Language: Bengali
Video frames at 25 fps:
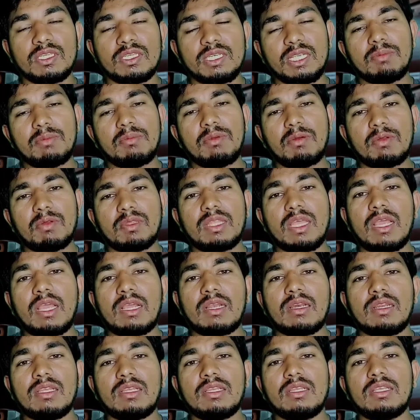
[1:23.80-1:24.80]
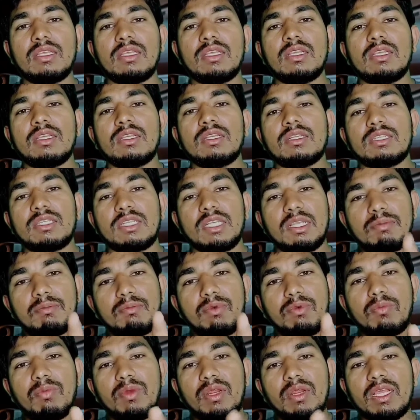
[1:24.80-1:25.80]
সেইভাবে থাকলে সেই
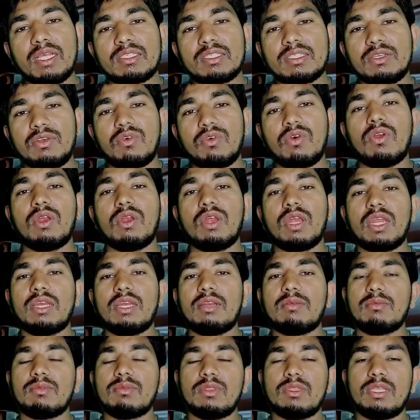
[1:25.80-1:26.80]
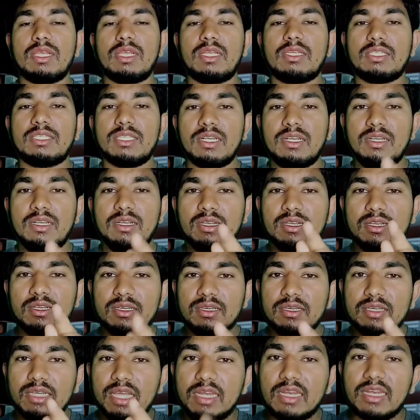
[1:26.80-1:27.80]
ববলি আজকে অনলাইনের মধ্যে আইসা
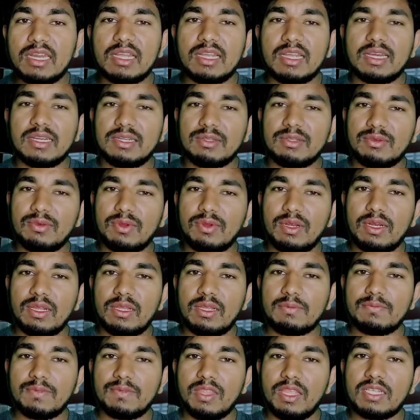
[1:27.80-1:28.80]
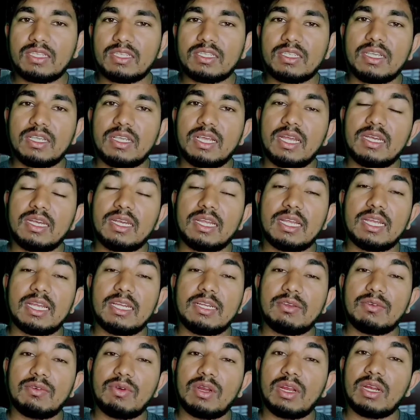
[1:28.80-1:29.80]
কান্নাকাটি করে না আজকে
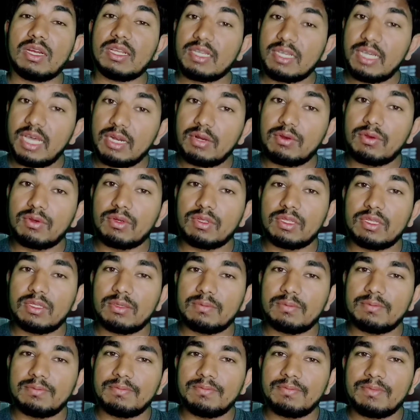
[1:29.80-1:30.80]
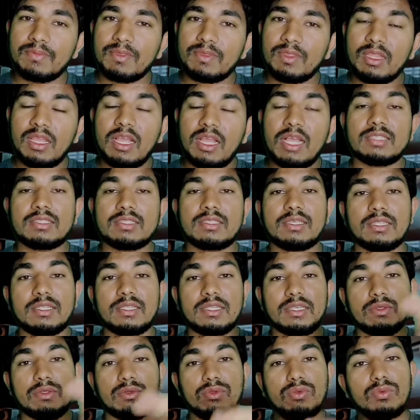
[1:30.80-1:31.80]
কান্নাকাটি করার কারণ কি আজকে
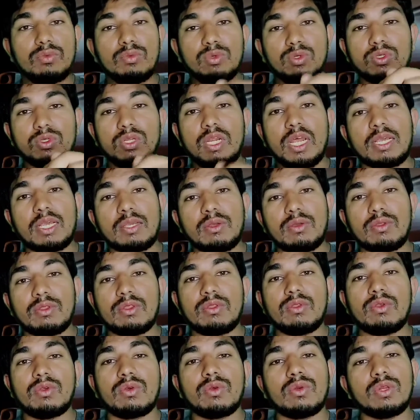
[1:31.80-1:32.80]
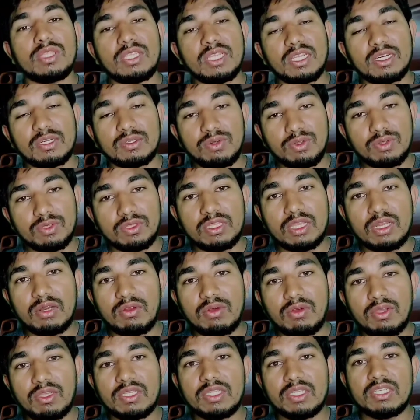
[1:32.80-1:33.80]
থেকে দুই বছর আগত যখনই তার সন্তান
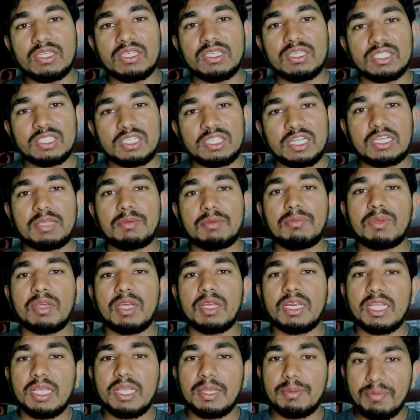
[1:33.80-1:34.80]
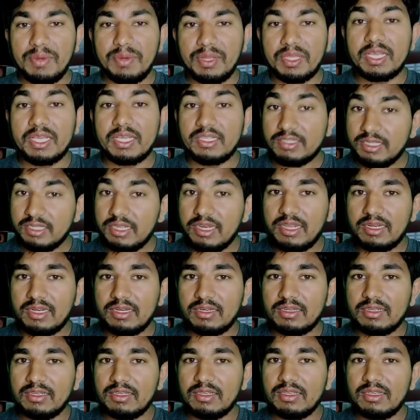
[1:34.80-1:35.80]
হয় সাকিব খান আমেরিকায় ছিলেন
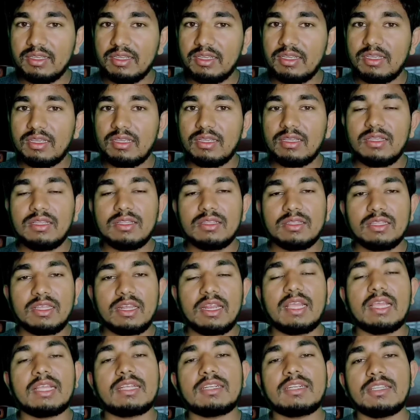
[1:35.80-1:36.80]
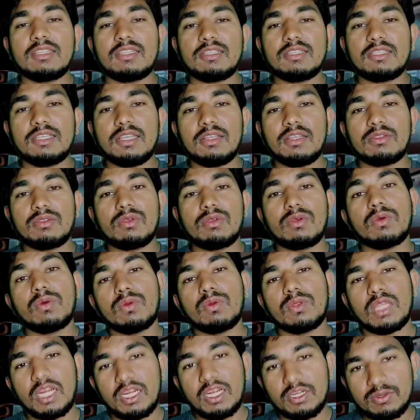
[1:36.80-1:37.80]
হ্যাঁ তারা একসাথে ছিলেন
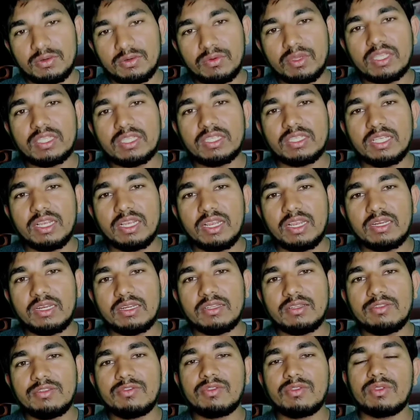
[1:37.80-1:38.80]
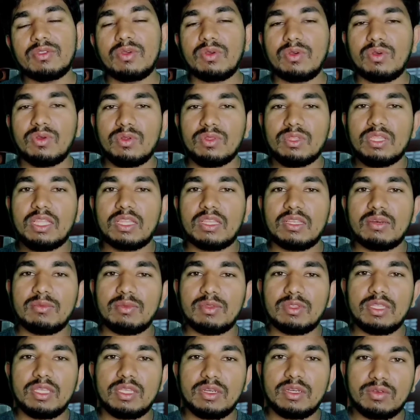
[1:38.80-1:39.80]
তখনও তারা সুখে ছিলেন তখনও তাদের
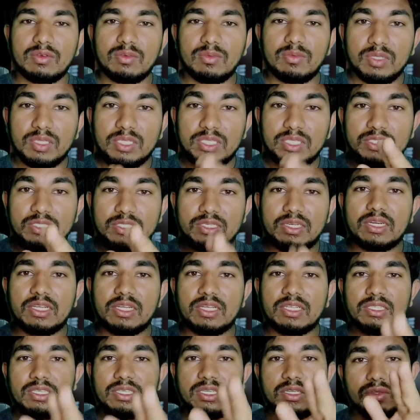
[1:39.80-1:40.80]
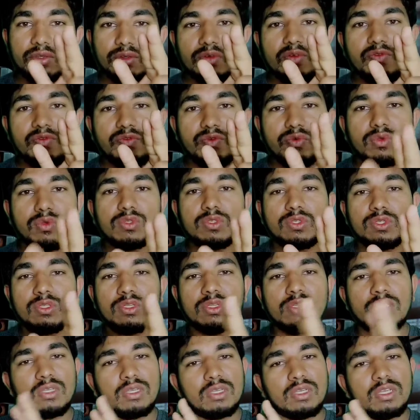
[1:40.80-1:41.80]
মধ্যে এরকম স্ট্যাটাস এরকম পোস্ট
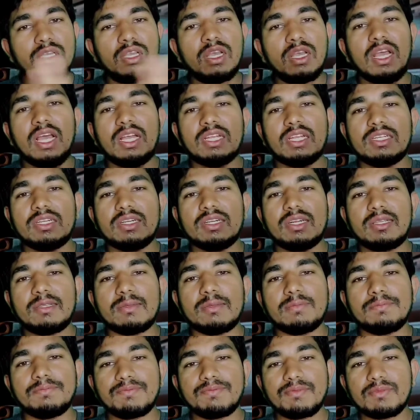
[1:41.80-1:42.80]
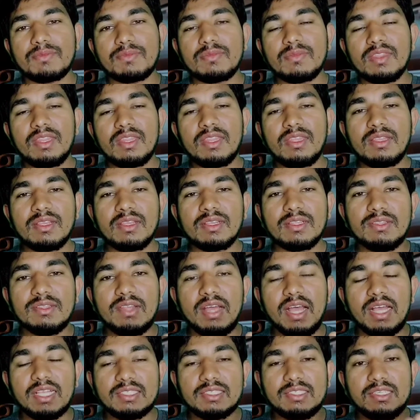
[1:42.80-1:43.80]
আসে নাই
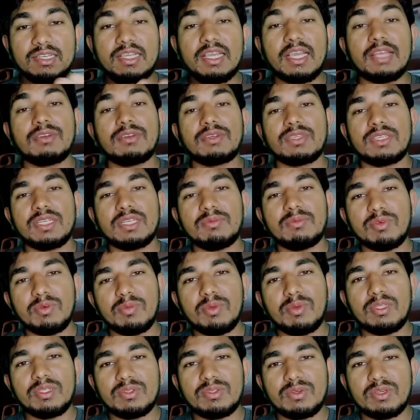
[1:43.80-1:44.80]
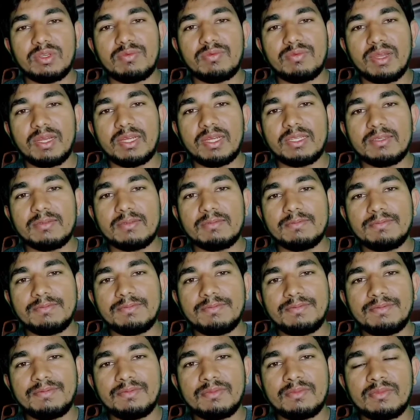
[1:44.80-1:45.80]
কিন্তু আজকে কেন সেই বুবলির চোখে পানি
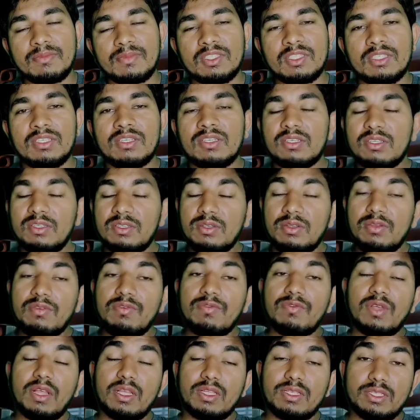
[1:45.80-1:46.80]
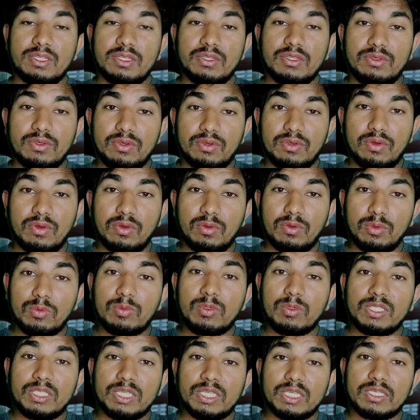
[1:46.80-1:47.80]
ফার্স্ট যখন
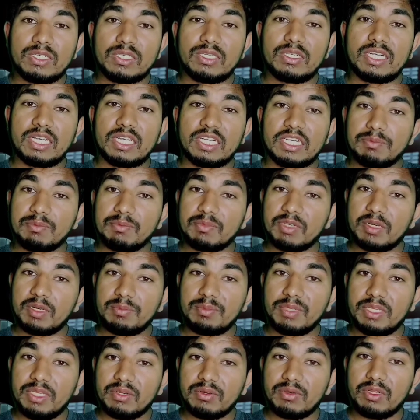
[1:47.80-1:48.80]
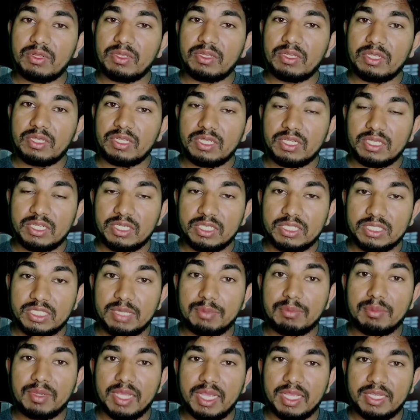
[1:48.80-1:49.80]
অপবিশ্বাসকে সাকিব খান বিয়ে করে
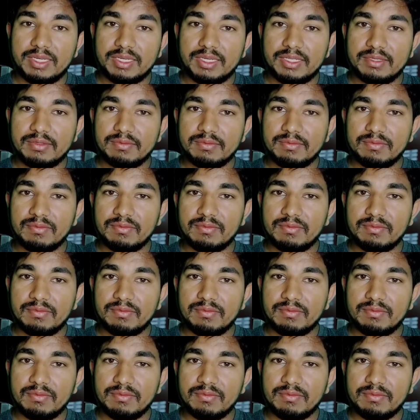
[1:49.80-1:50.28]
সেম কাহিনী